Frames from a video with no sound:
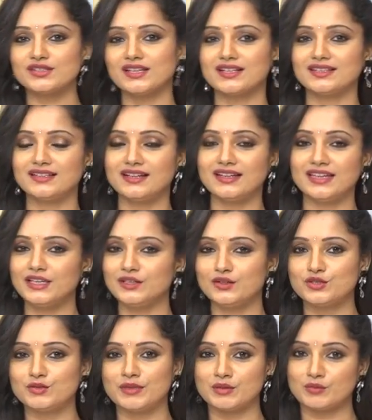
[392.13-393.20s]
చూసారు కదా ఈ
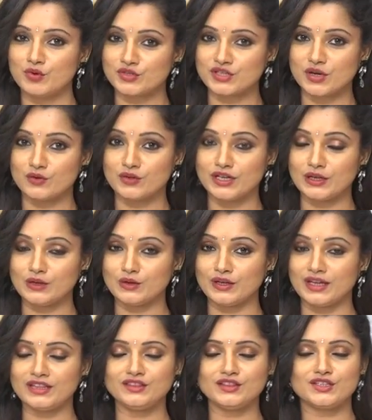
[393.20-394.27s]
రోజు మన కుటీర్ లో
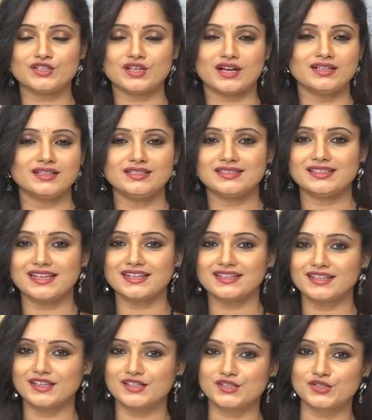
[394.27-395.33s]
ఎంత చక్కటి డిజైనర్
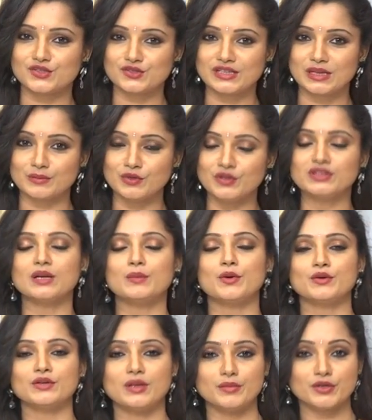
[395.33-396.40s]
కలెక్షన్ చూసామో
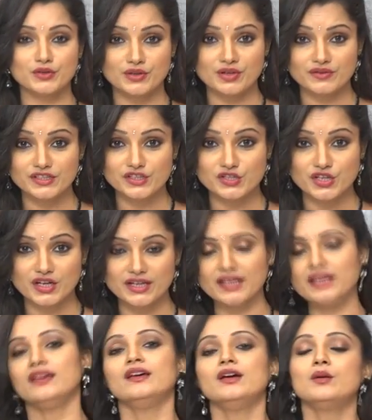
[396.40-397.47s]
తప్పకుండా మీరు కూడా విజిట్ చేయండి
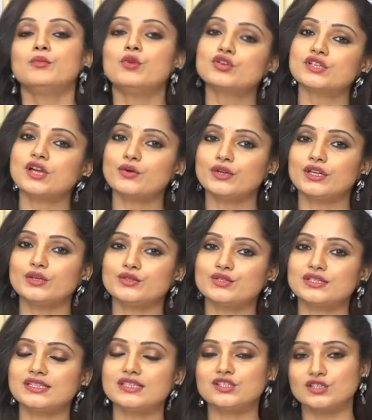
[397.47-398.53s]
మోక్ష కుటీర్
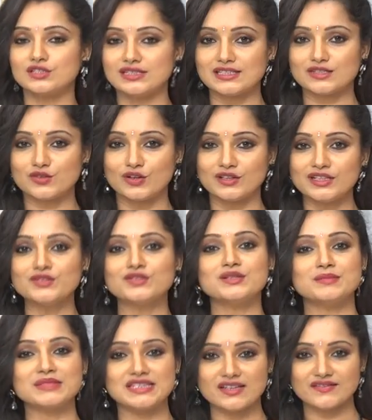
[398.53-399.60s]
వచ్చేసి జర్నలిస్ట్ కాలనీ రోడ్
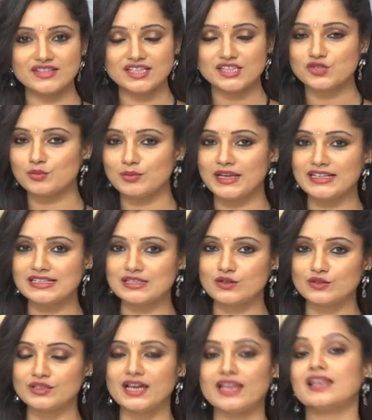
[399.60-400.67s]
నెంబర్ సెవెంటీ జూబ్లీ హిల్స్ లో
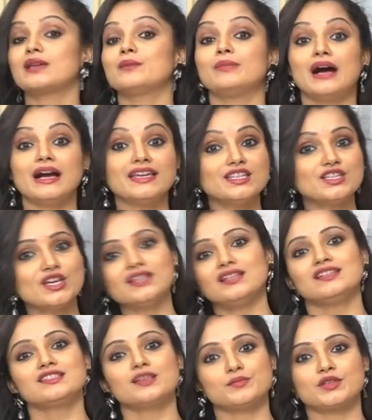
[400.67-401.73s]
ఉంది అలాగే మా ఈ
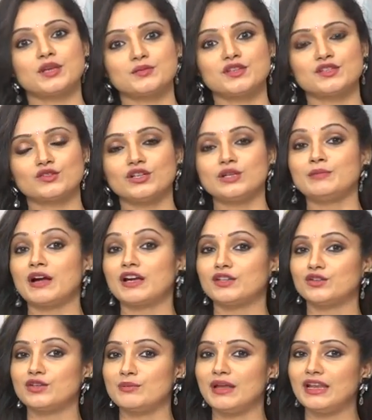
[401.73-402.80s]
ఛానల్ సబ్స్క్రైబ్ చేసుకోండి పక్కన
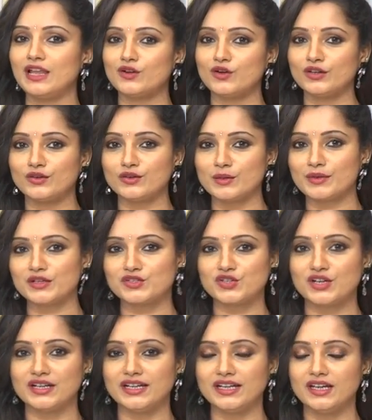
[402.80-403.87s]
ఉన్న బెల్ ఐకాన్ కూడా ప్రెస్
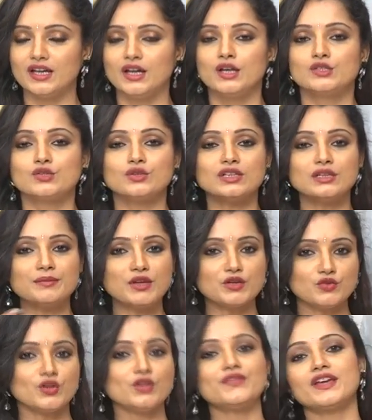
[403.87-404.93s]
చేయండి సో దట్ మీకు
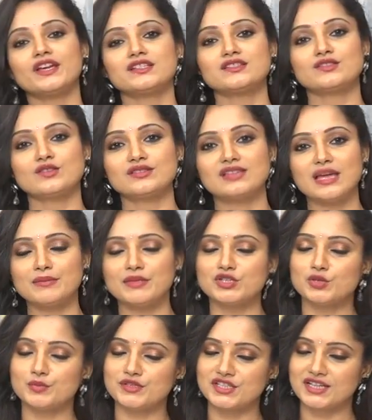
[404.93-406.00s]
నోటిఫికేషన్స్ వస్తాయి మేము
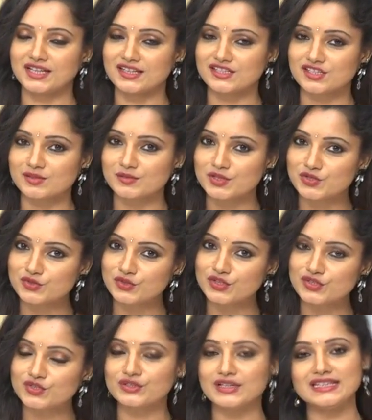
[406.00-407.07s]
చూపించే కలెక్షన్స్ మీరు
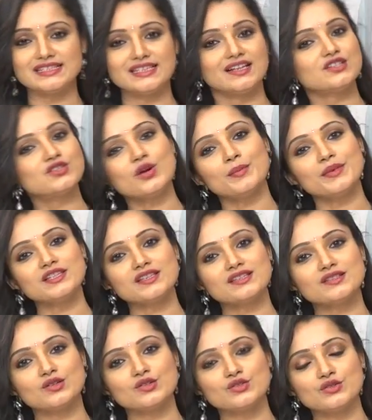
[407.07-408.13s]
చూడొచ్చు ఈజీగా షాపింగ్
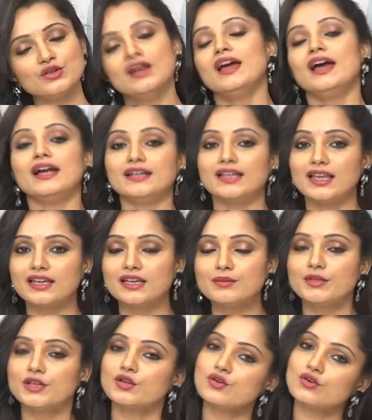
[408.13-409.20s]
చేసుకోవచ్చు అండ్ అలాగే
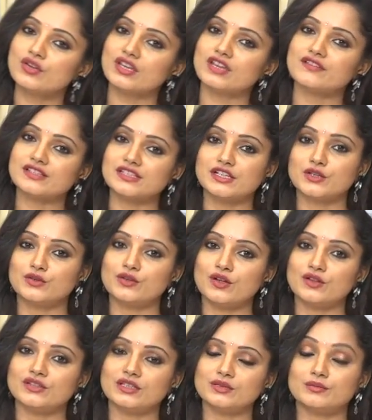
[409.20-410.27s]
మనకు కొరియర్ ఫెసిలిటీ కూడా
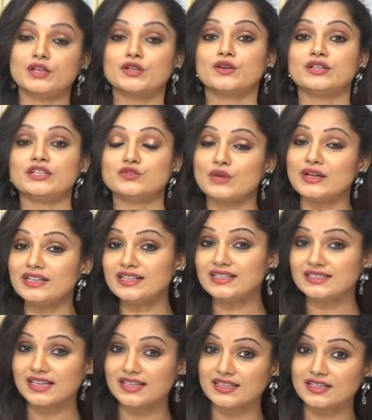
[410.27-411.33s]
ఉంది మరికొన్ని ట్రెండీ
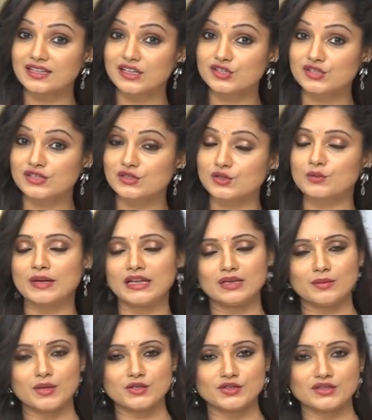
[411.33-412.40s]
డిజైనర్ కలెక్షన్స్ తో మళ్ళీ
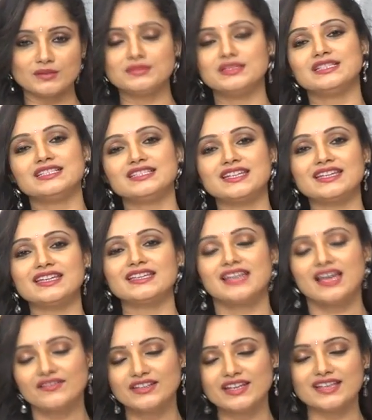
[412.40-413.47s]
మీటో దమ్ టిల్ అండ్ టేక్ కేర్
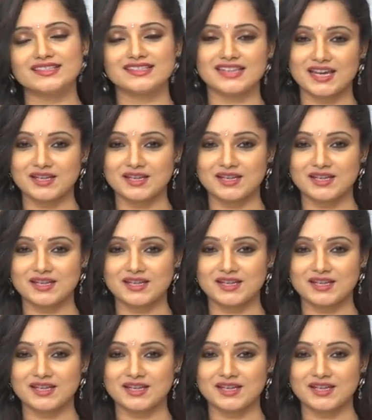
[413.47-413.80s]
హ్యావ్ ఎ నైస్